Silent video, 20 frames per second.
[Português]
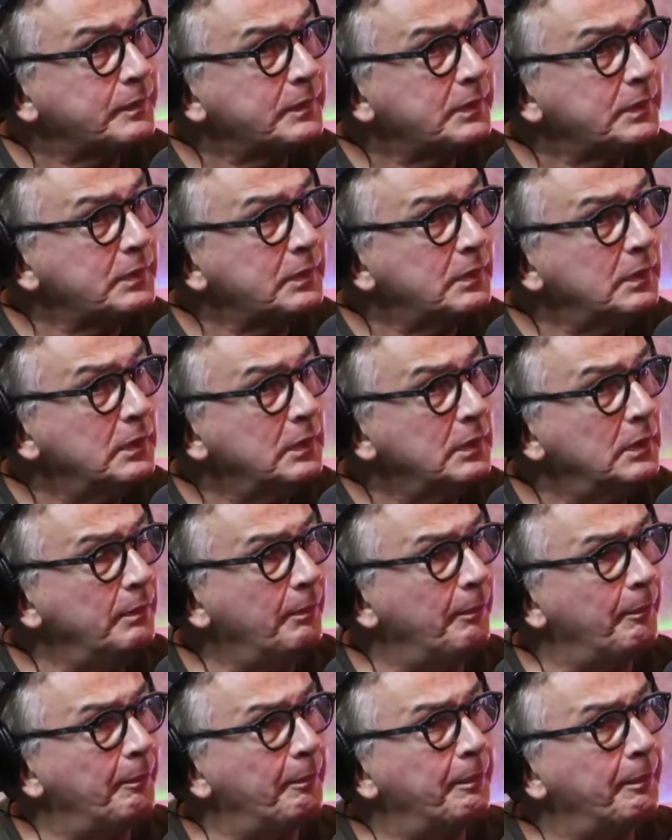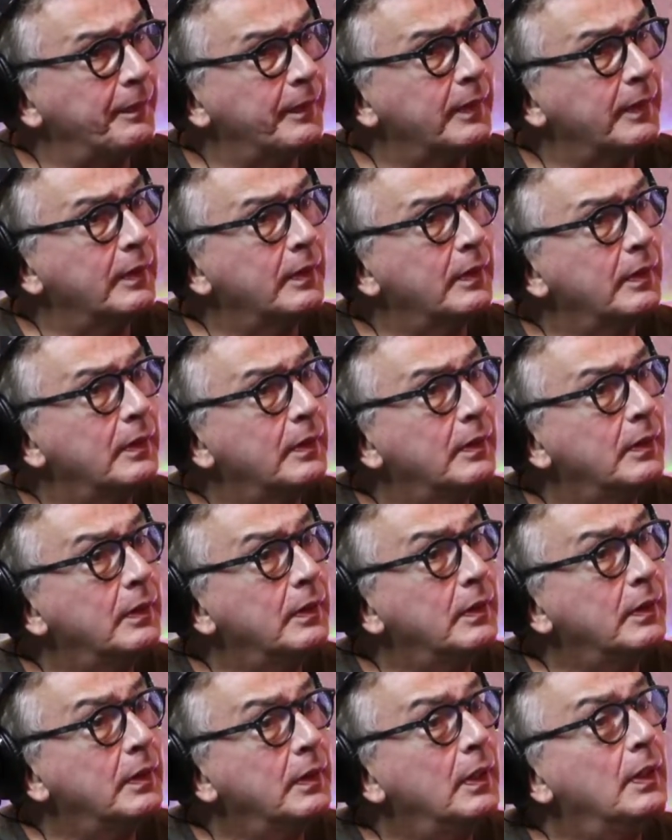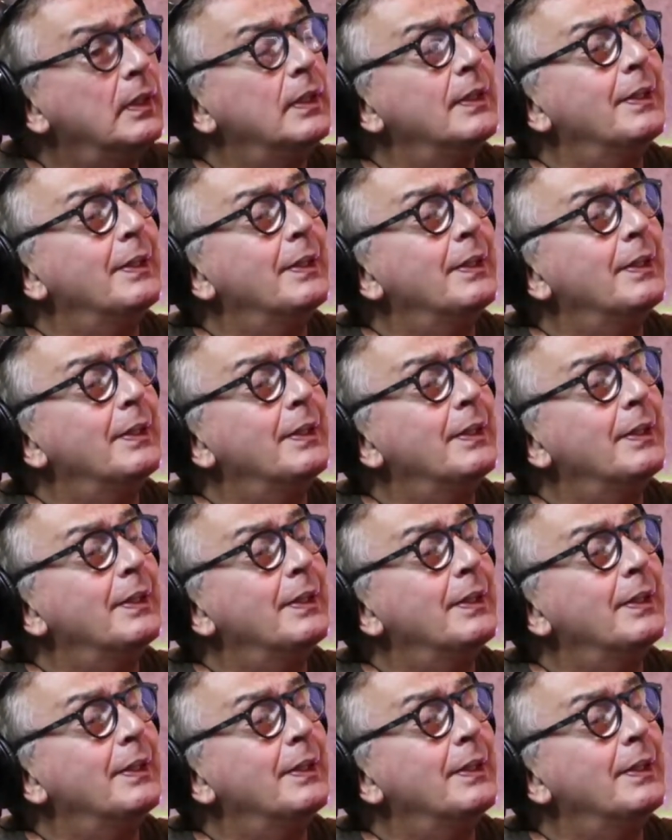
Mas hum. aí uma equipe me ajuda.